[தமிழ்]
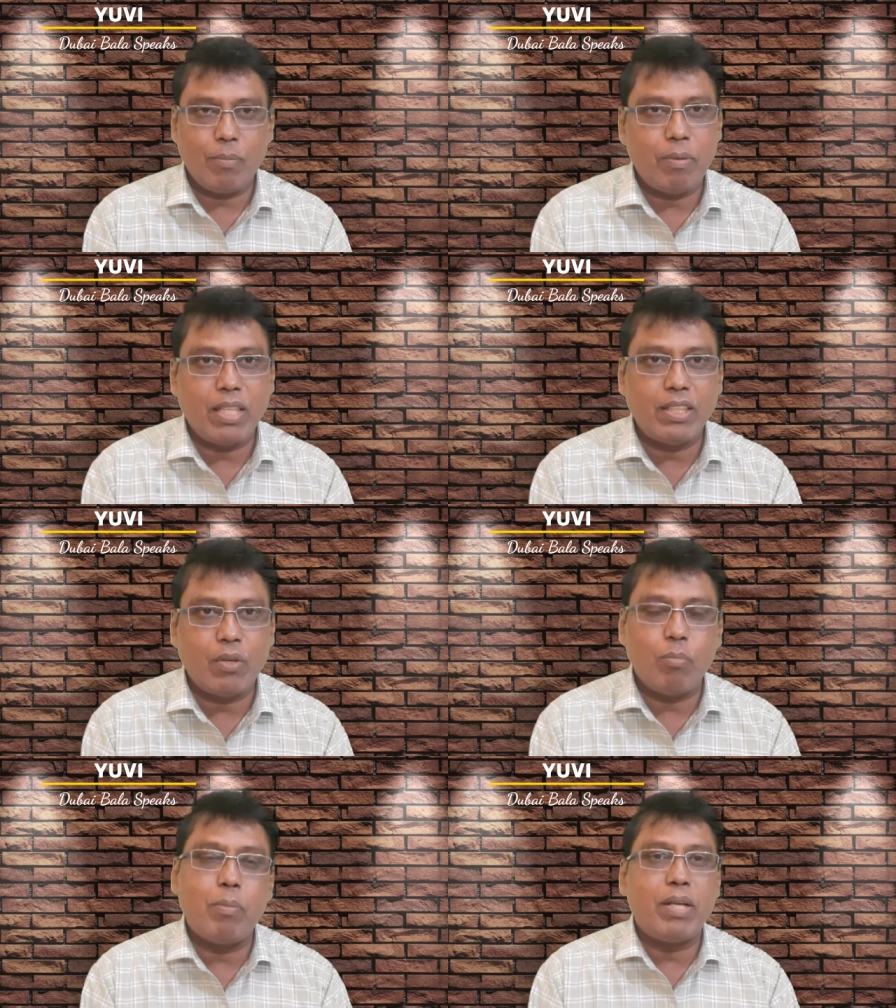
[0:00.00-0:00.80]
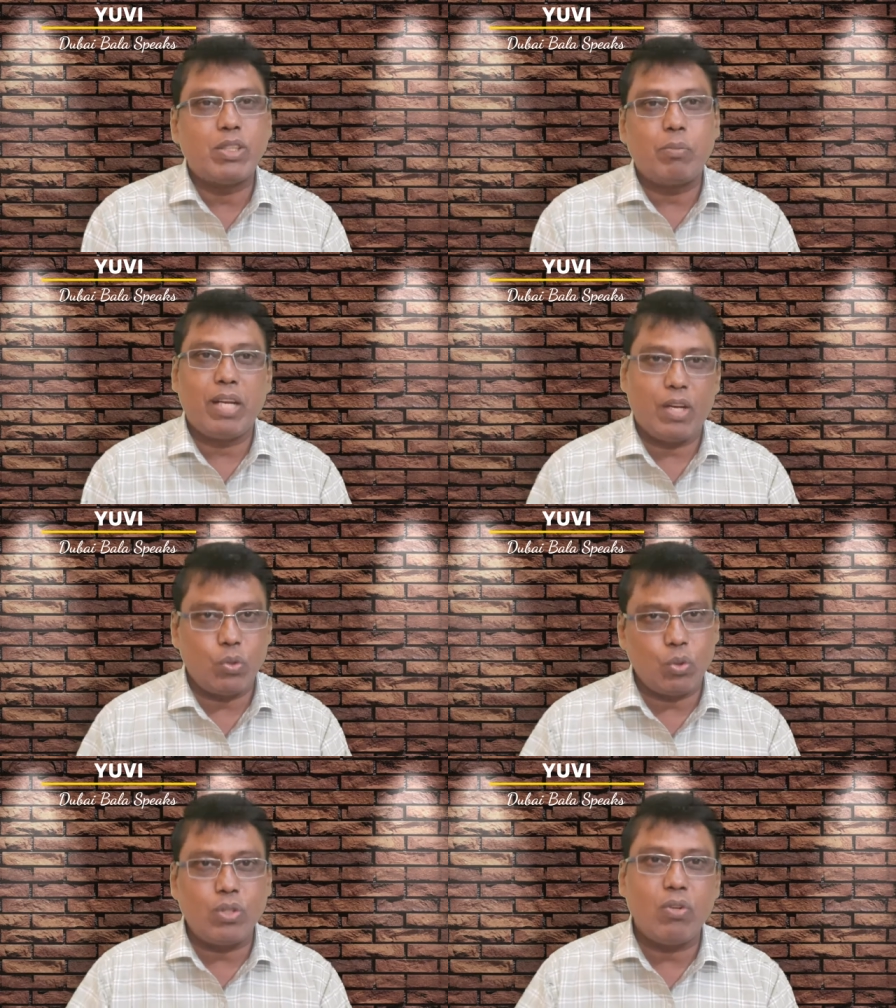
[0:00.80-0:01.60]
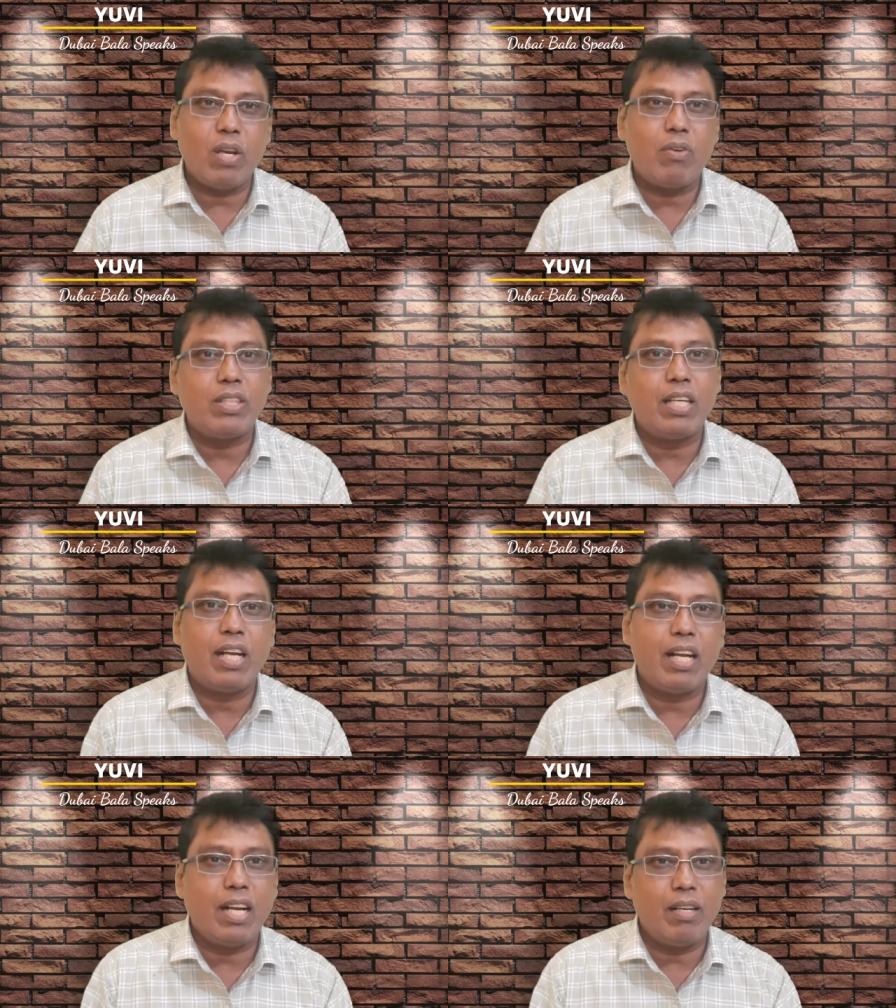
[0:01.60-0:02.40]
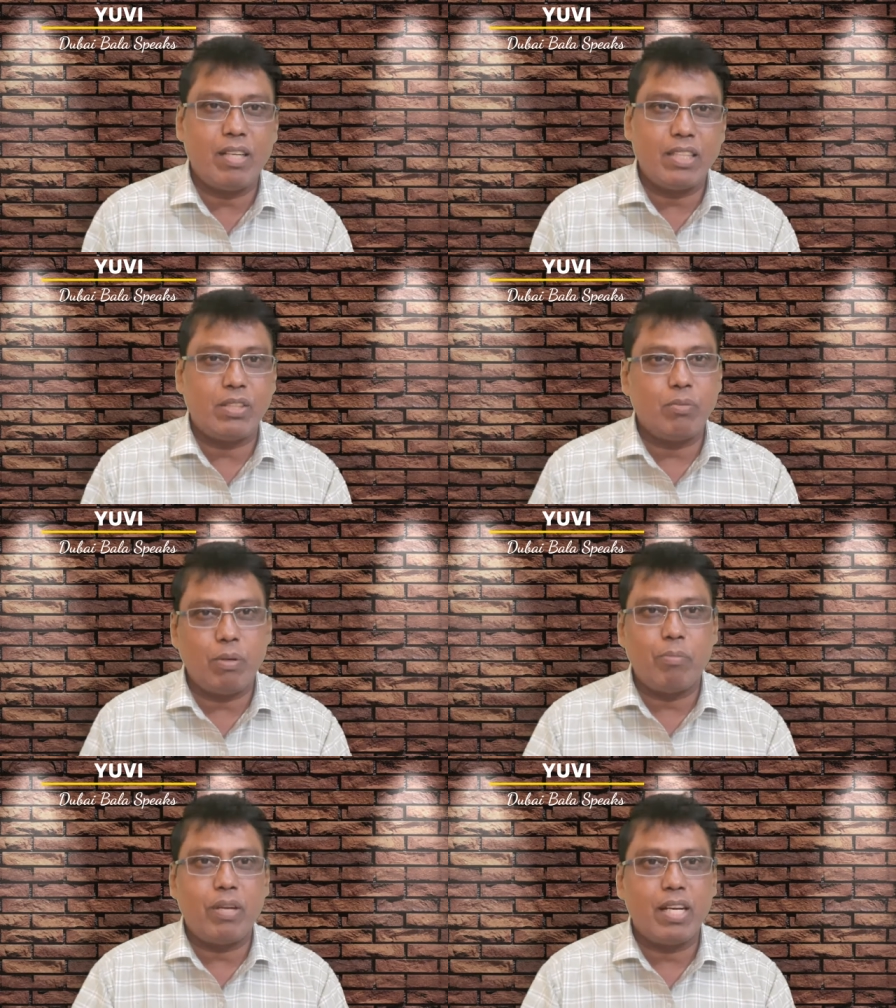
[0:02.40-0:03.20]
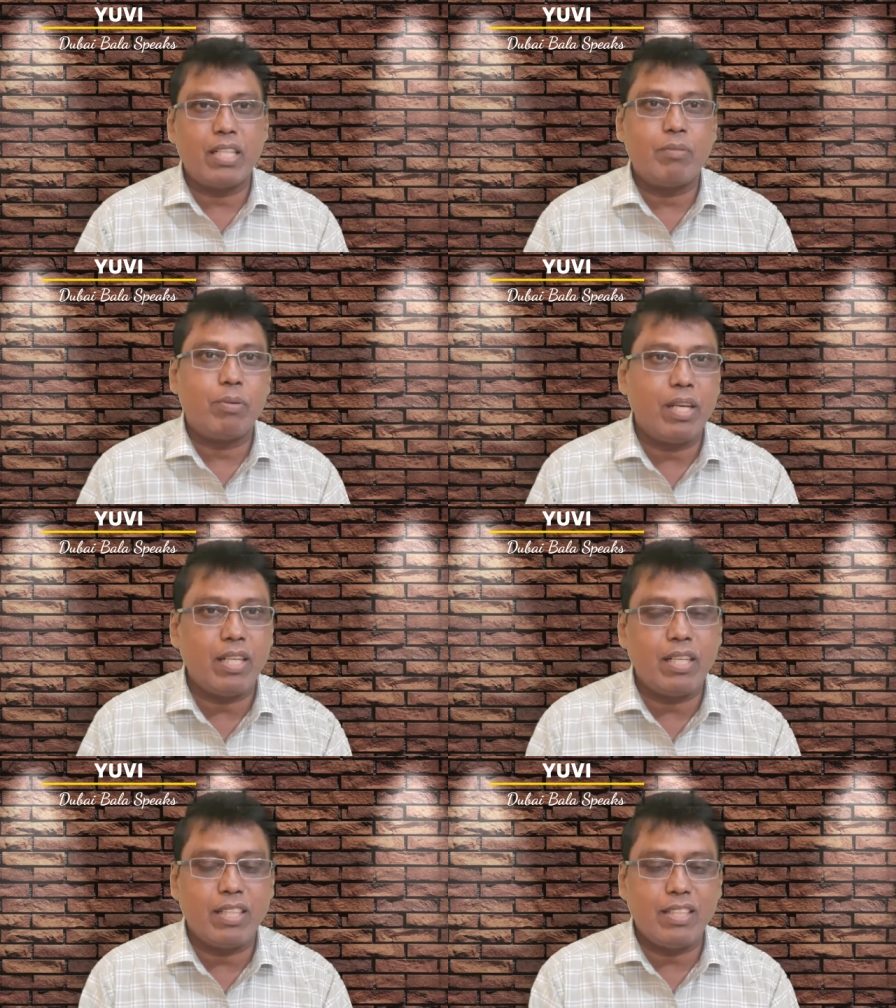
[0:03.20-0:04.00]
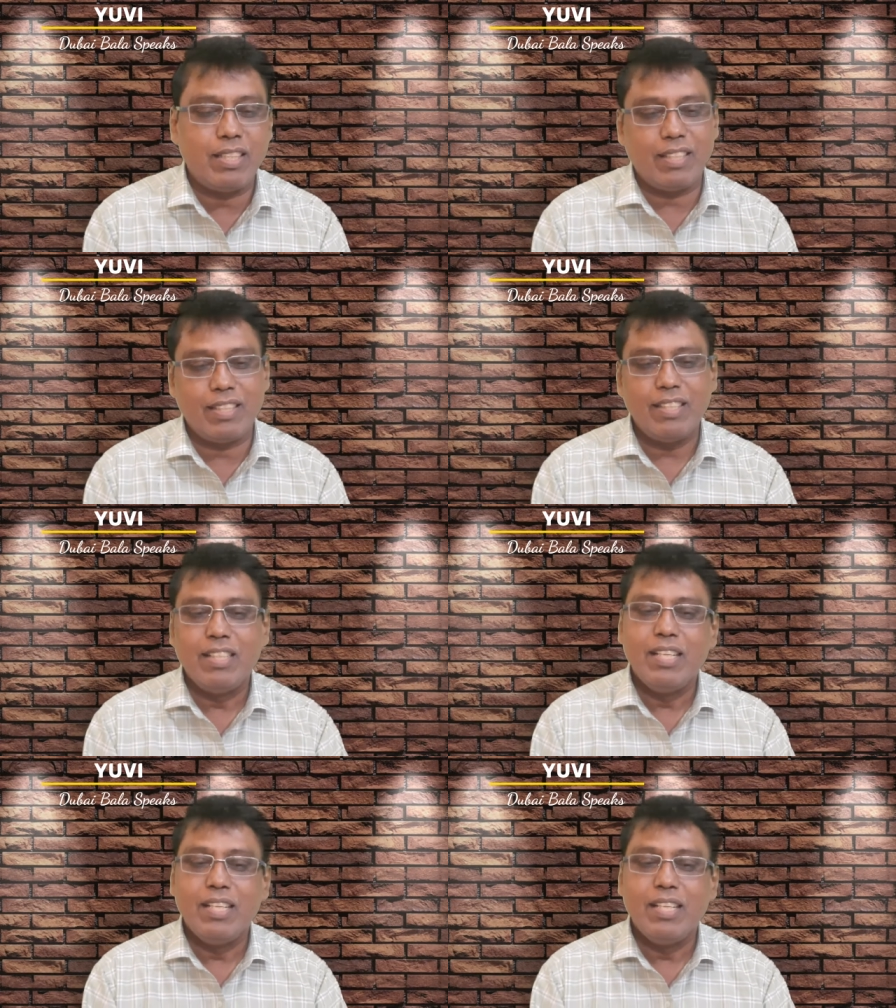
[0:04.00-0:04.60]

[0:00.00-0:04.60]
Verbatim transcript: அவரை பார்த்தேன் ரொம்ப பேச முடியல ஏன்னா தோத்துட்டு வர வந்திருக்காங்க ட்ரெஸ்ஸிங் ரூமில் போய் என்னத்தை போய் அறுக்குறதுன்ட்டுன்னு